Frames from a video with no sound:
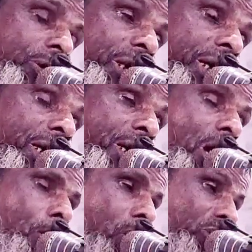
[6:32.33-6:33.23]
করলেন
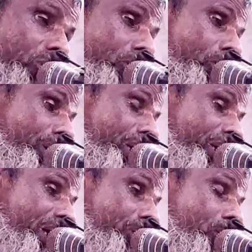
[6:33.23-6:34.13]
ফজর হয়ে
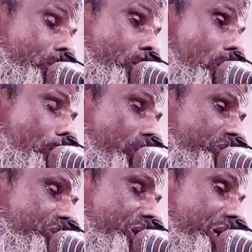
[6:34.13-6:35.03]
গেল
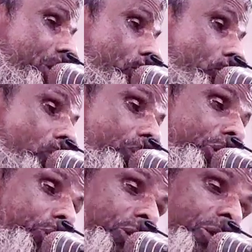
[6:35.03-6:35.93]
মসজিদে নবমী
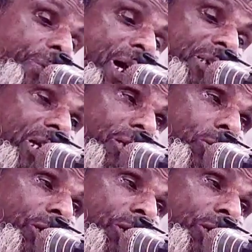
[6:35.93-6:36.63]
শরীফে আদান